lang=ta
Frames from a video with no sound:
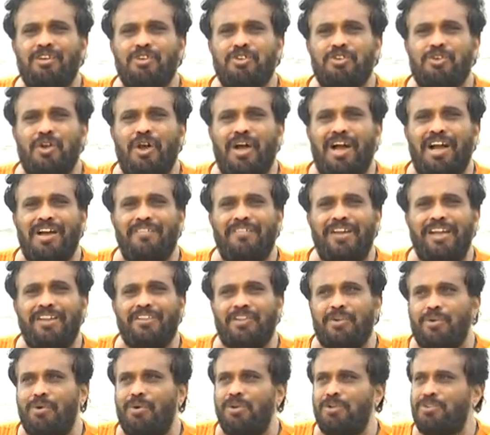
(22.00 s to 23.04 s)
ஸோ ஆகவே
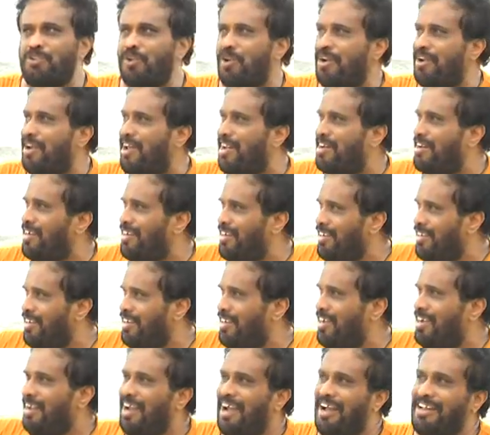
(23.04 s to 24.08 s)
திருவள்ளுவர் சொல்கிறாரு
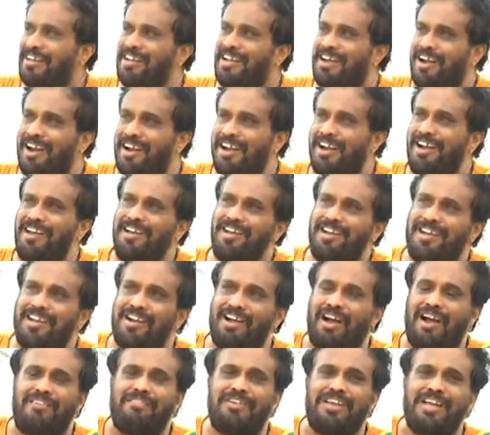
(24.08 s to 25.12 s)
அந்த கடல் நீர்
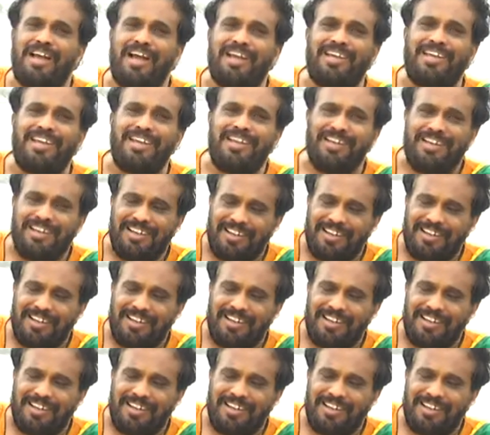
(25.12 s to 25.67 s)
ஆவியாகி